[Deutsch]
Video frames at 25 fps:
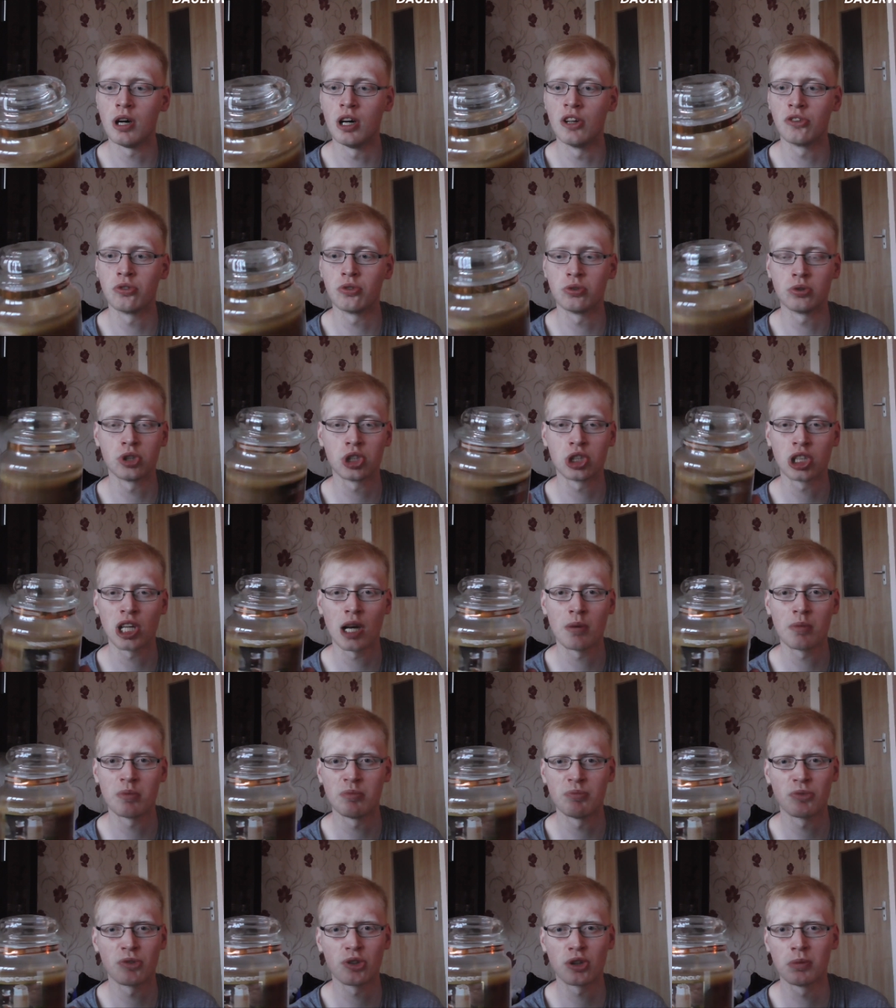Also ich
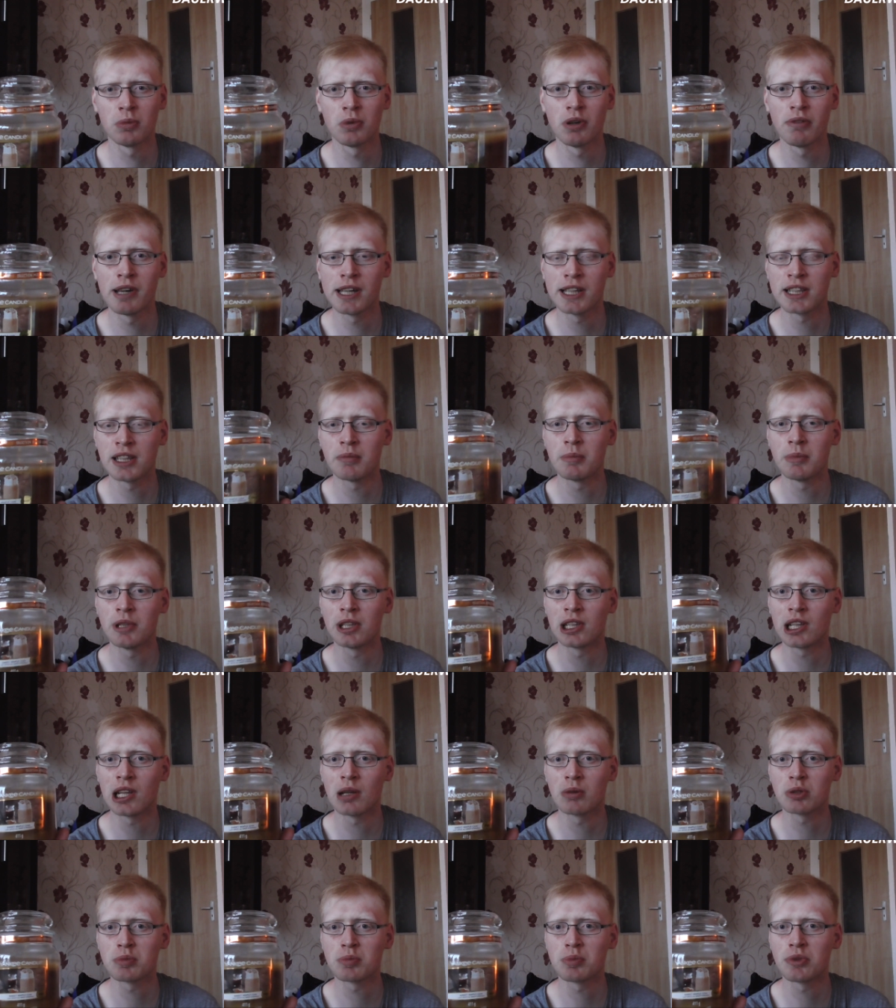glaube im Sommer wäre der mir
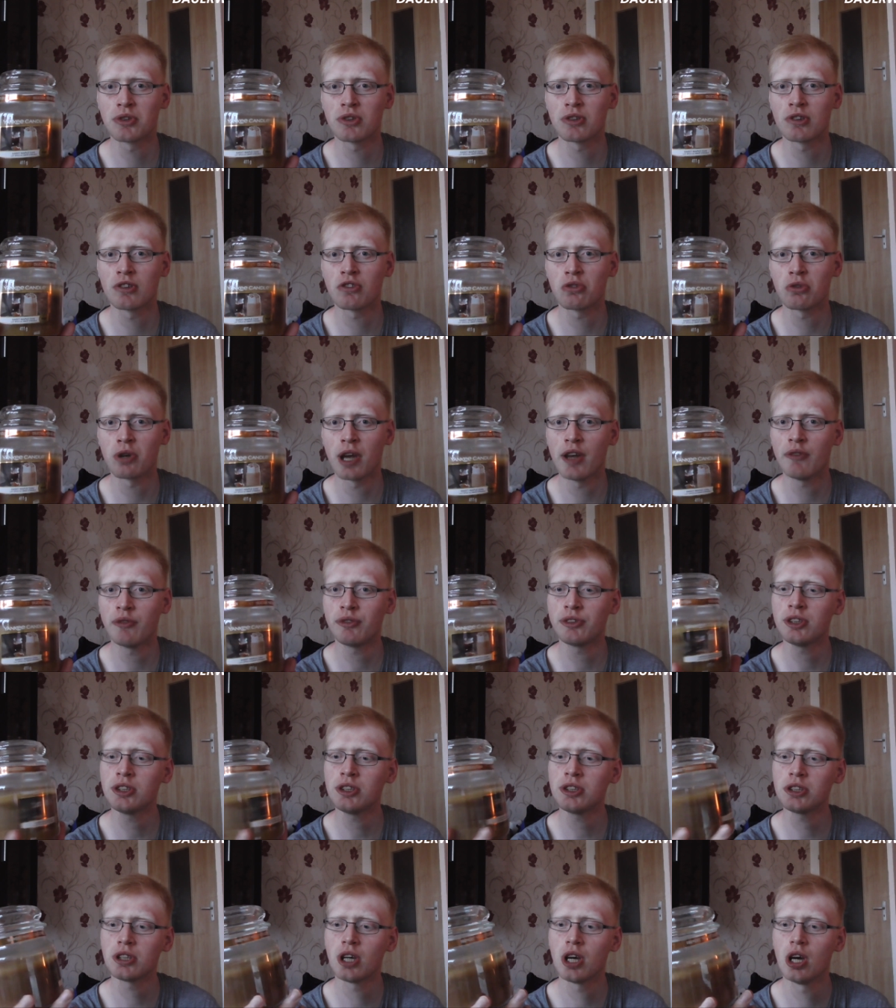glaube ich ein bisschen zu
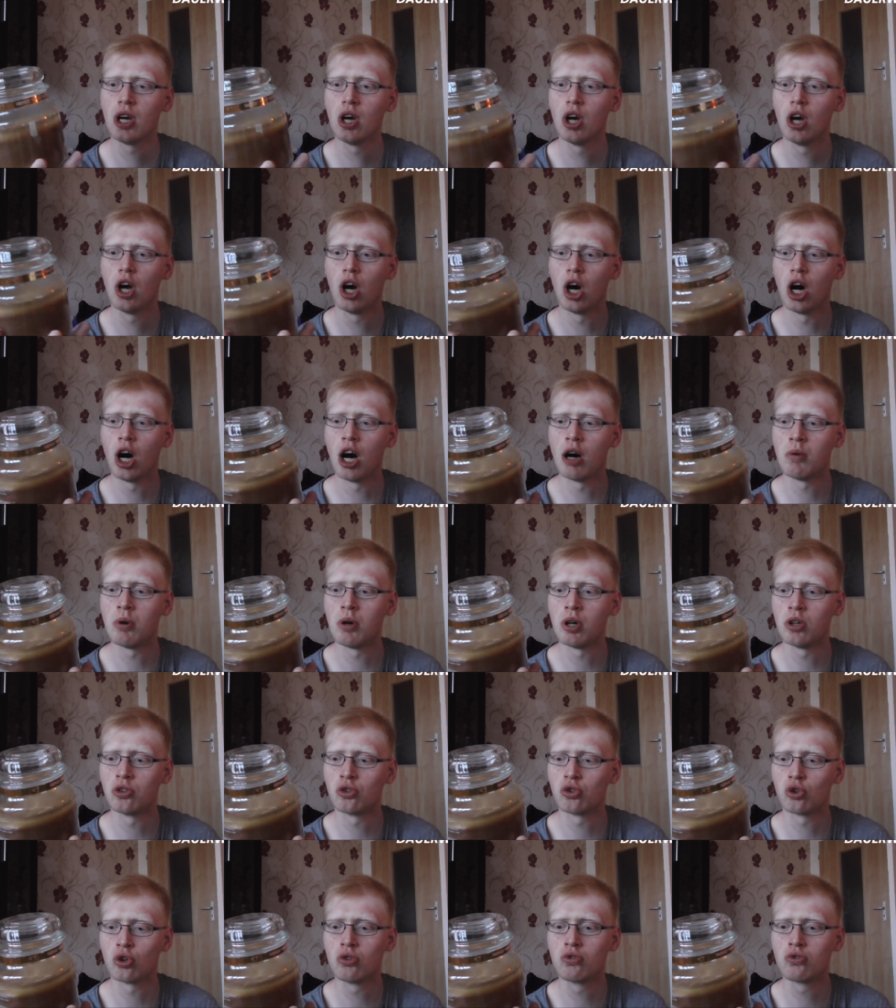heftig, aber
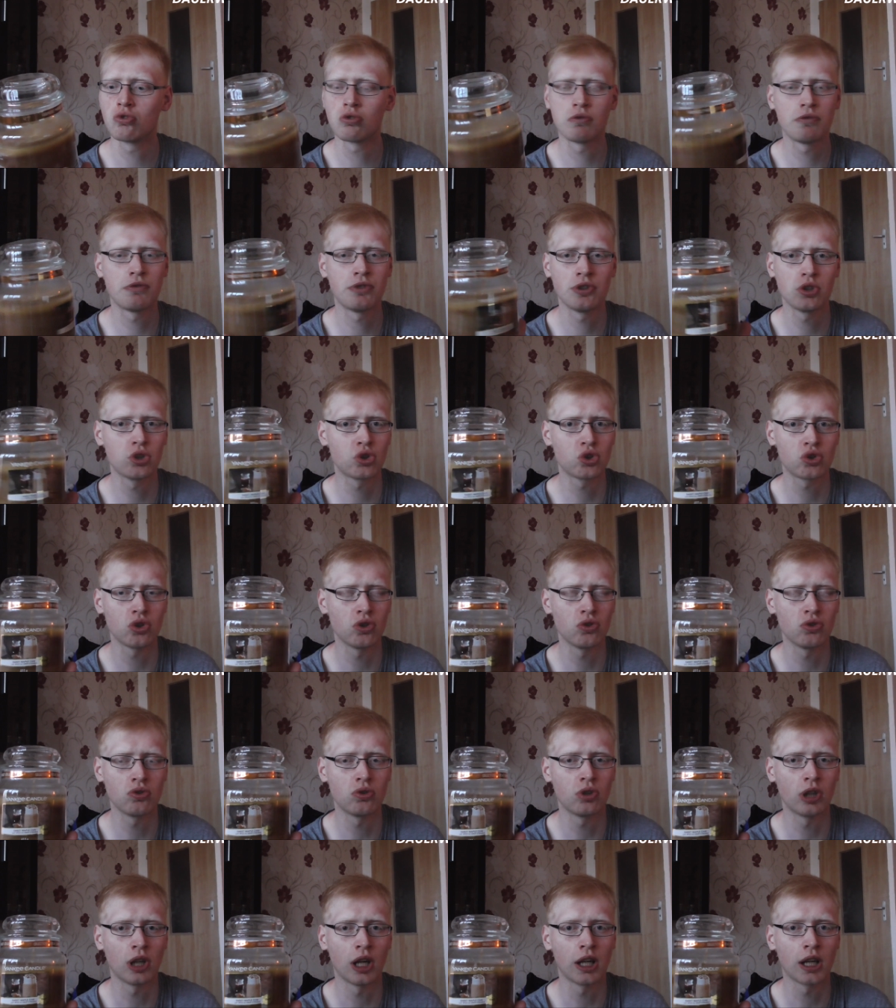ansonsten finde ich den
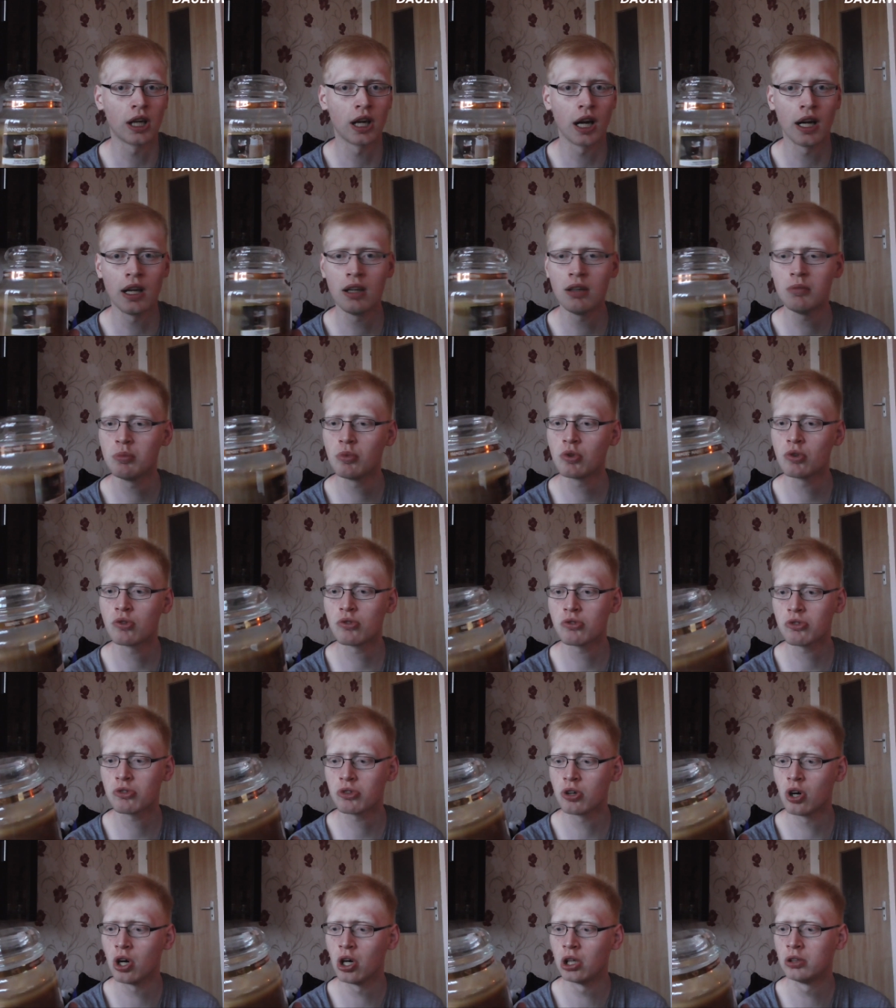total geil, muss ich
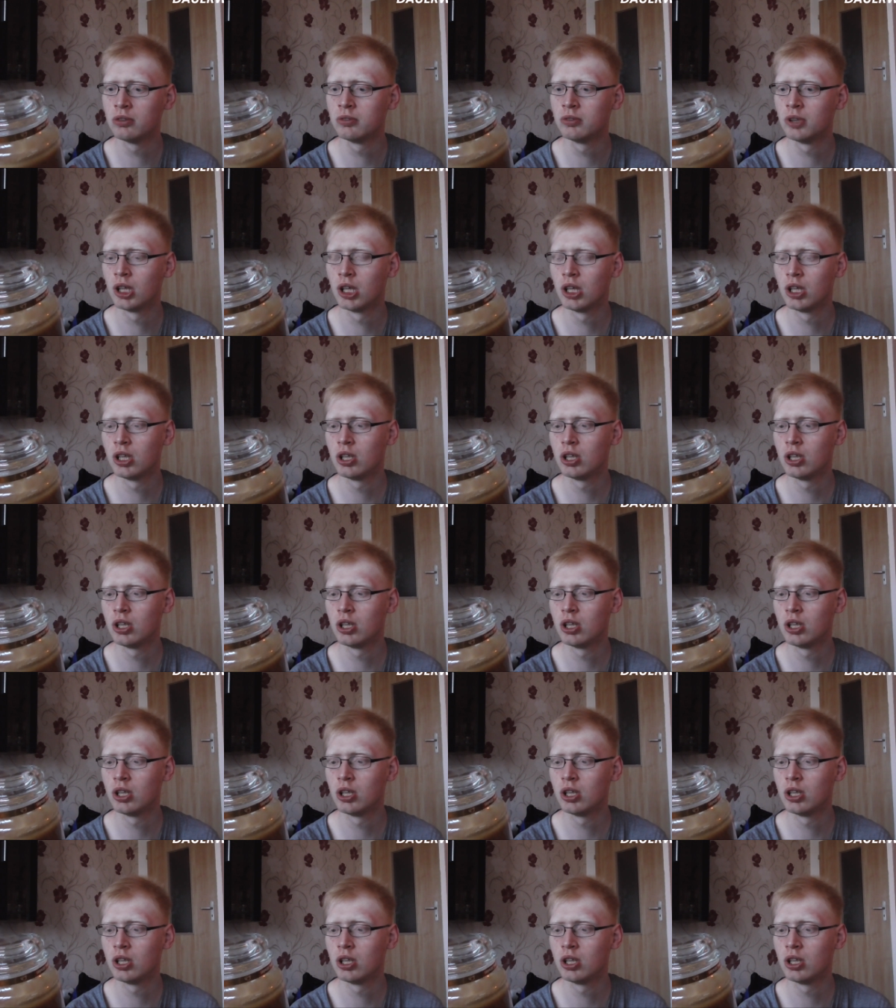sagen.